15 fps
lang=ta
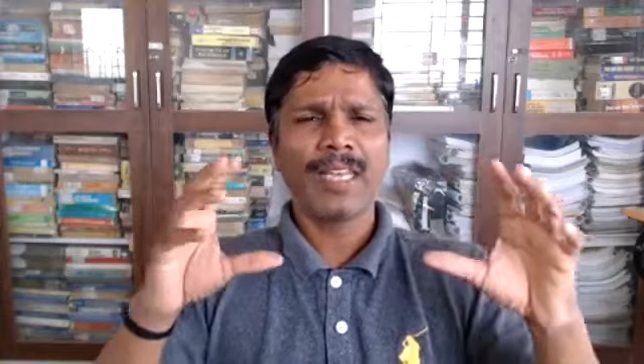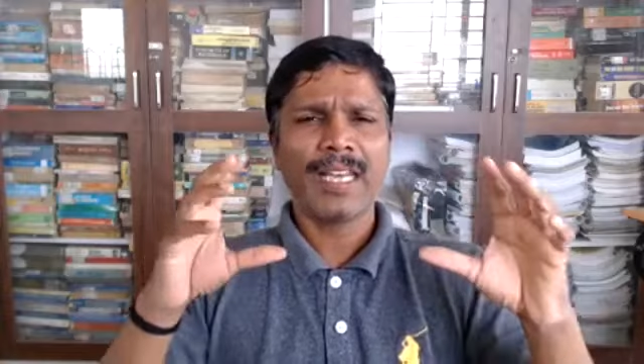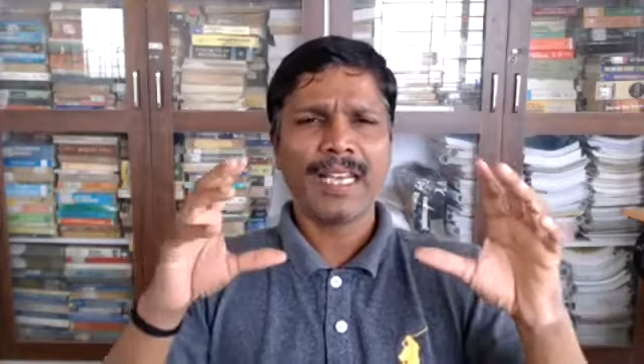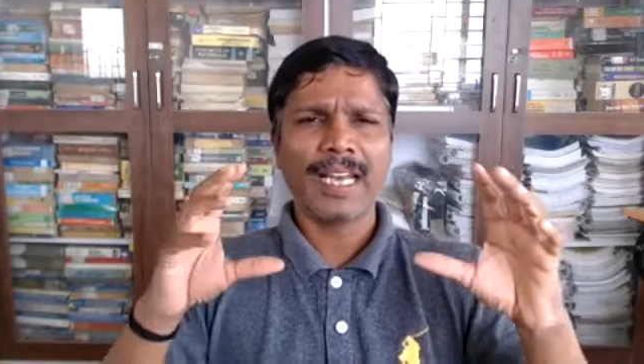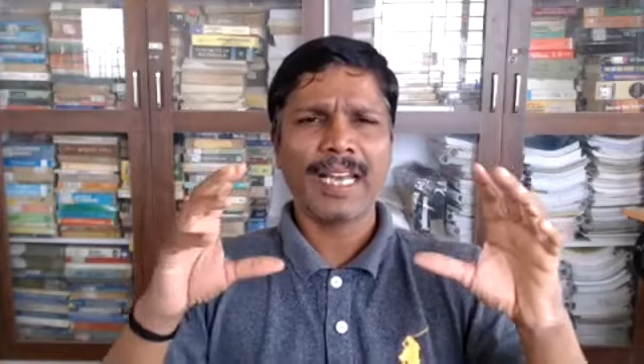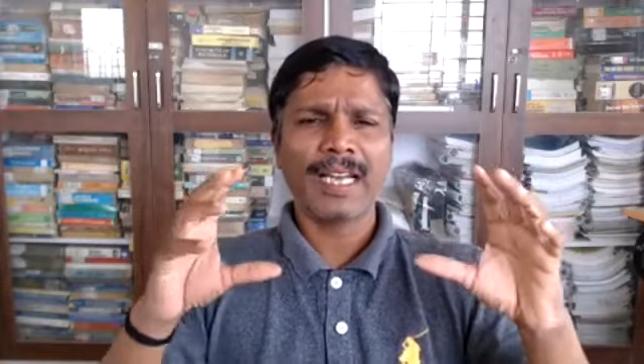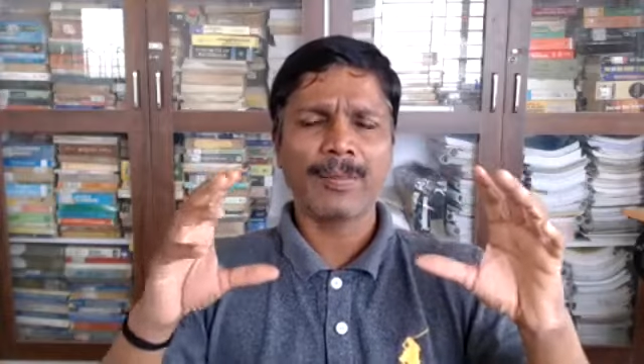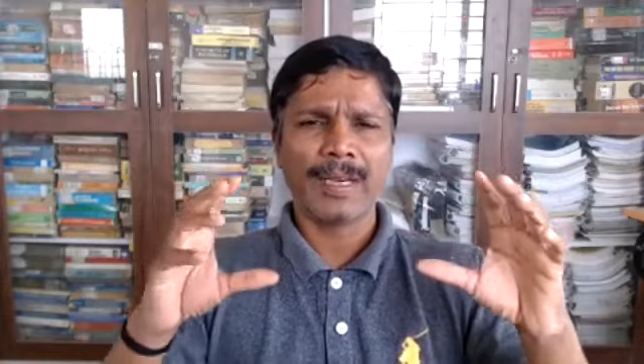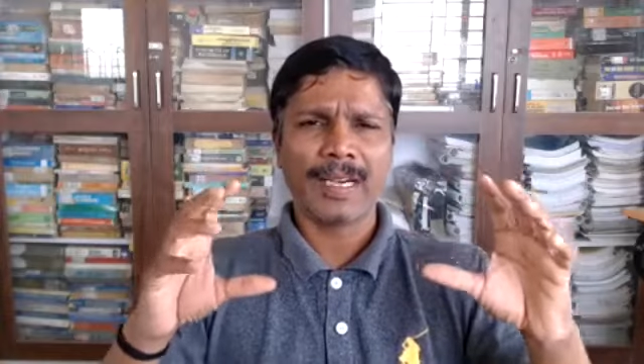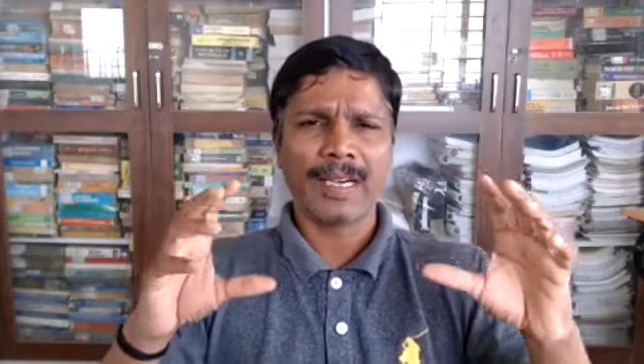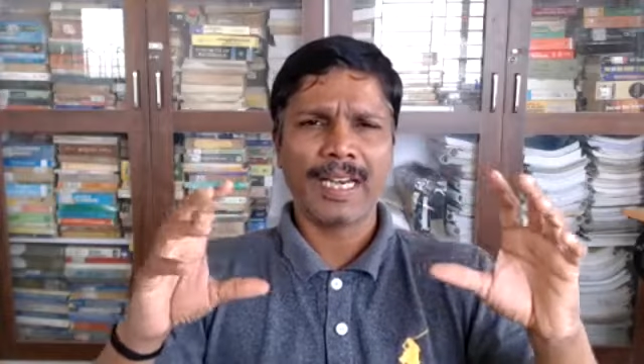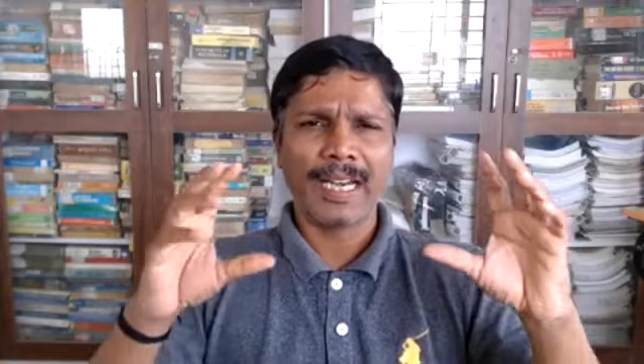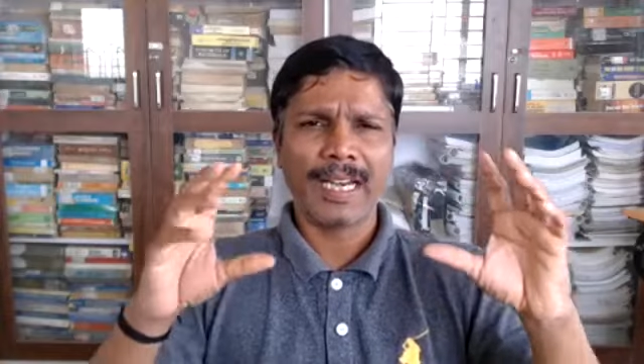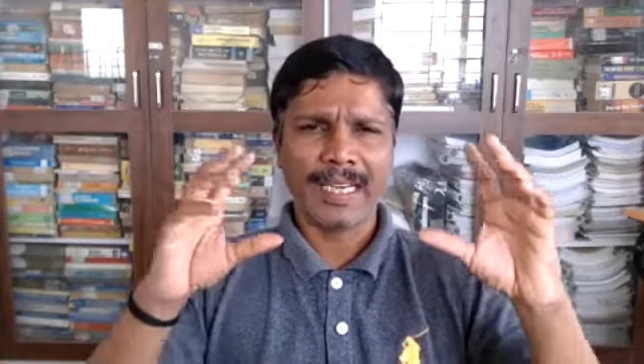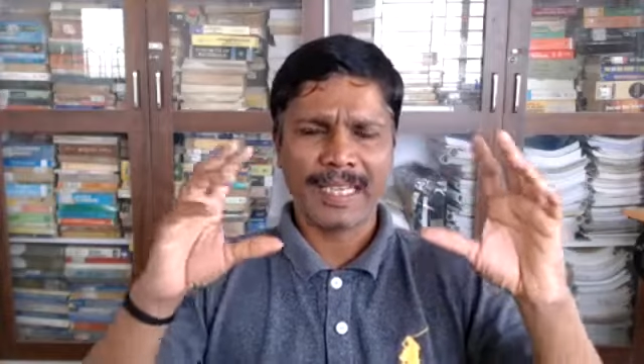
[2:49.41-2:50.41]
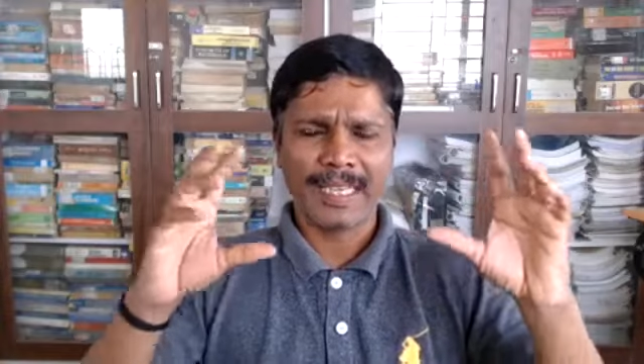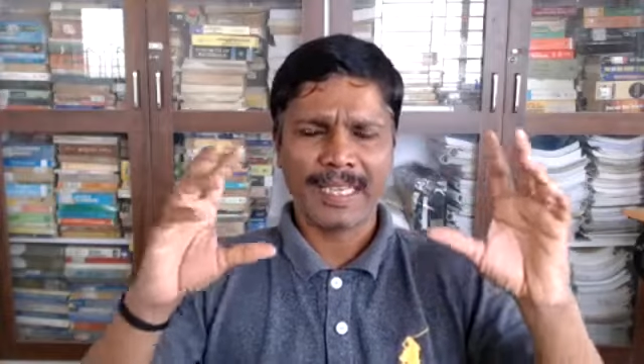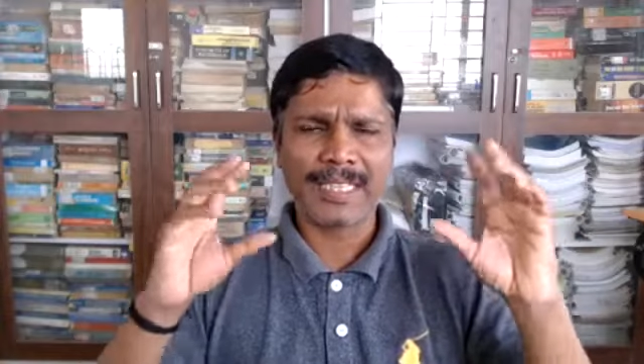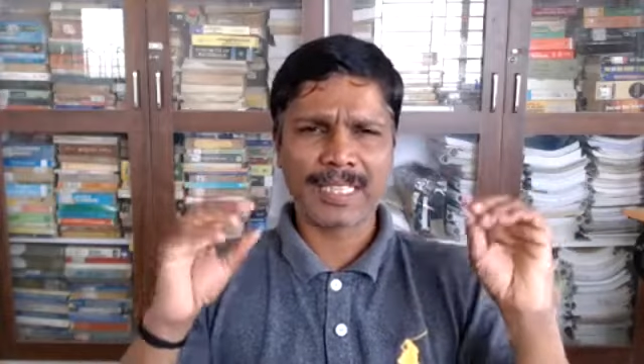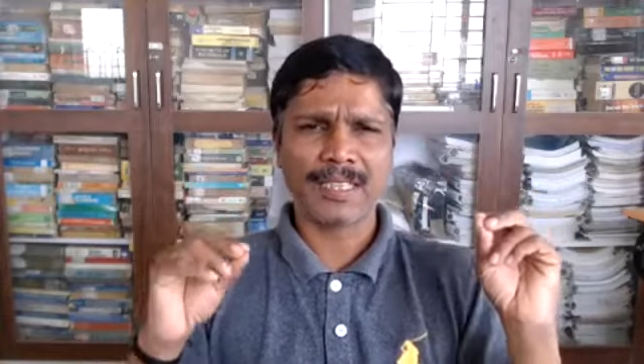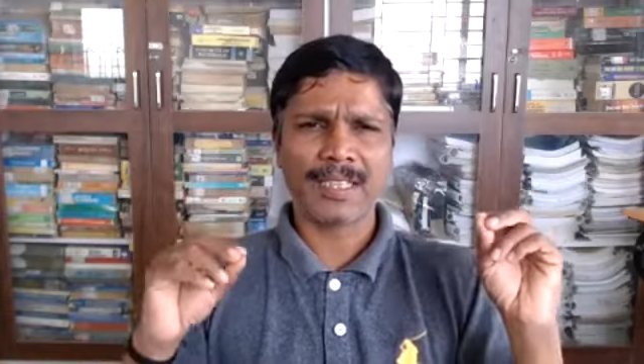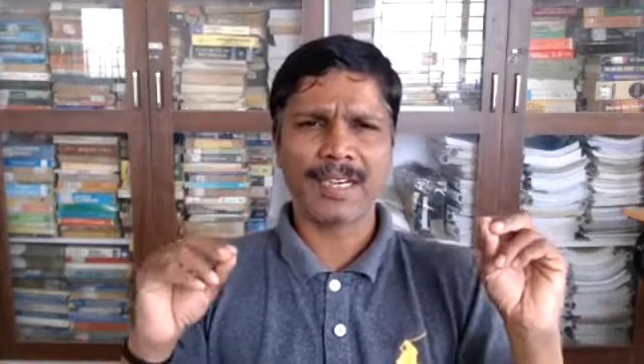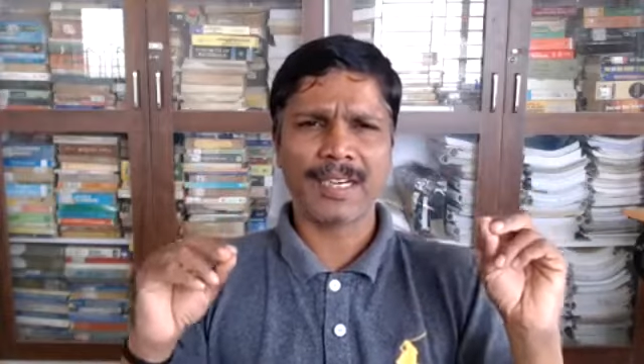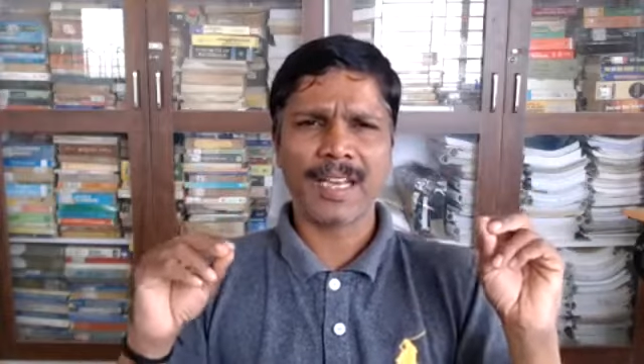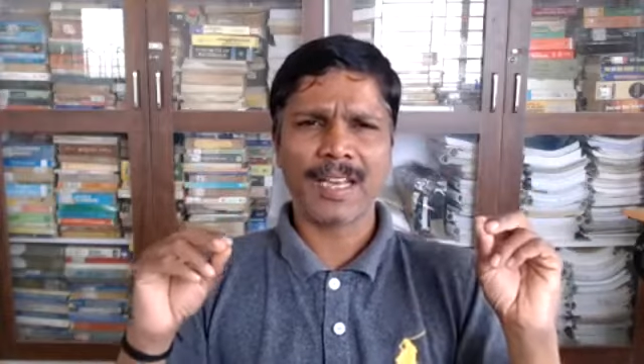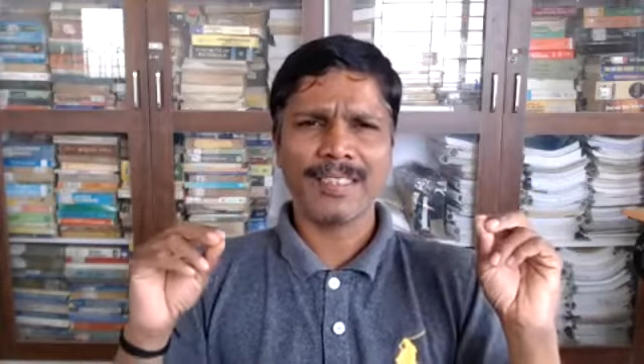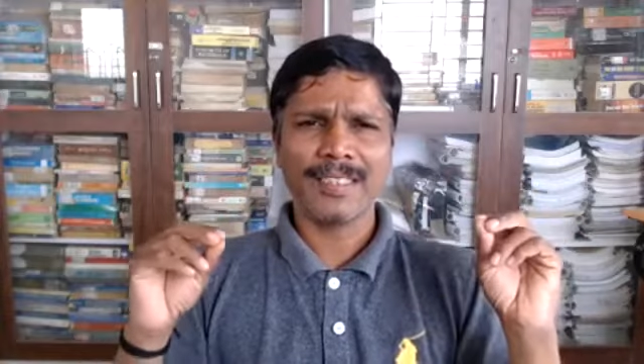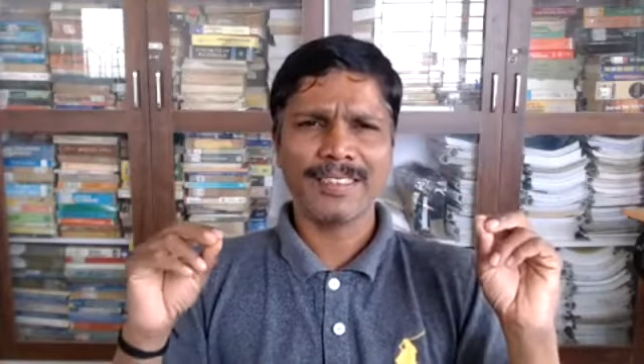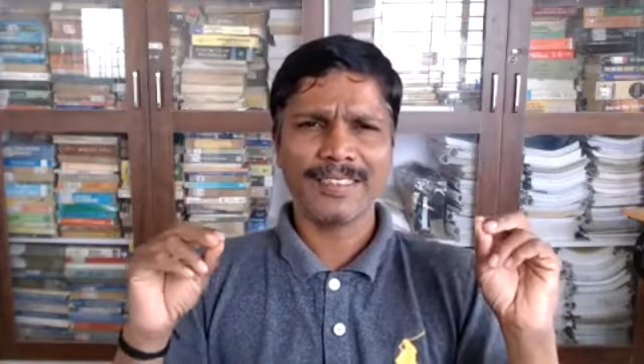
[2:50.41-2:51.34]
நீங்களே கேட்டு பாருங்களேன் இன்னைக்கு டெஸ்ட் எழுதுறேன்னா